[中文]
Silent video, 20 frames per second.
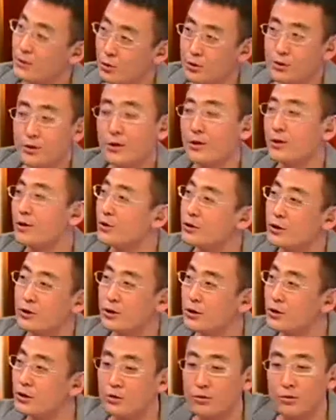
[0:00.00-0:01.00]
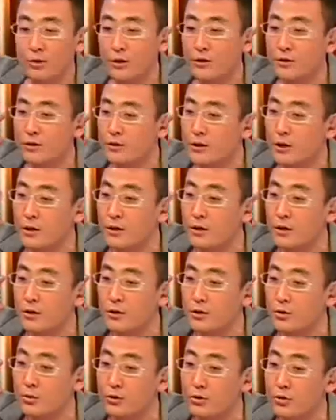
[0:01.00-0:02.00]
这是这是一种很深
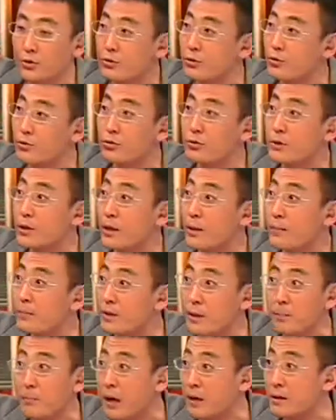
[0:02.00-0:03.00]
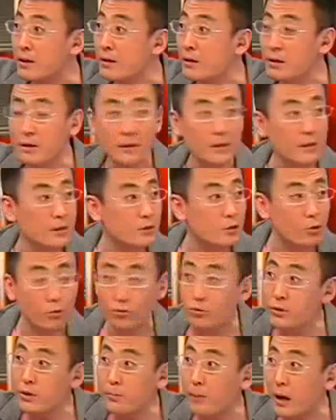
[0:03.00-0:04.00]
刻的。有有有时候你看，咱骂人
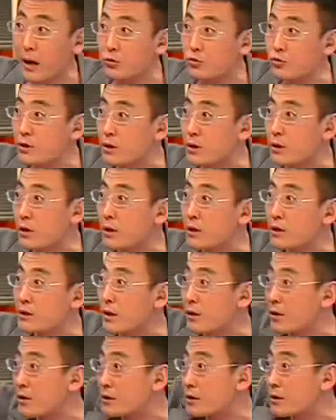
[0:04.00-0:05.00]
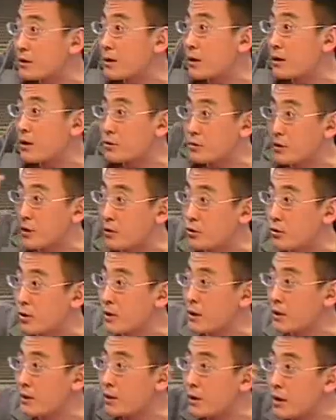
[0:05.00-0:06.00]
都容易骂出这个上纲上线的，就像
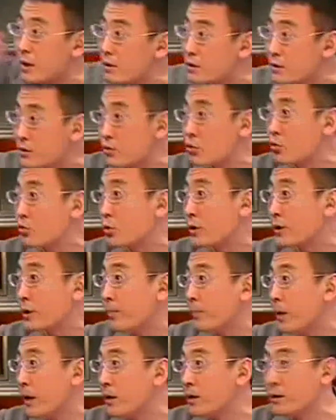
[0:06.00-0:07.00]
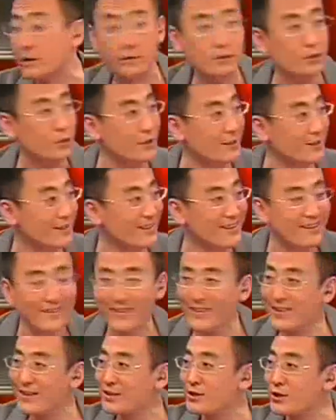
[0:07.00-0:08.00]
说，你还是中国人吗？
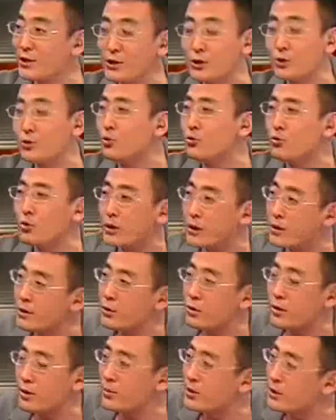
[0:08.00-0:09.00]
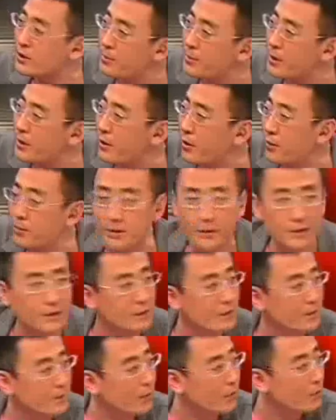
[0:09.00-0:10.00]
这其实中国人有什么特别了不起的吗？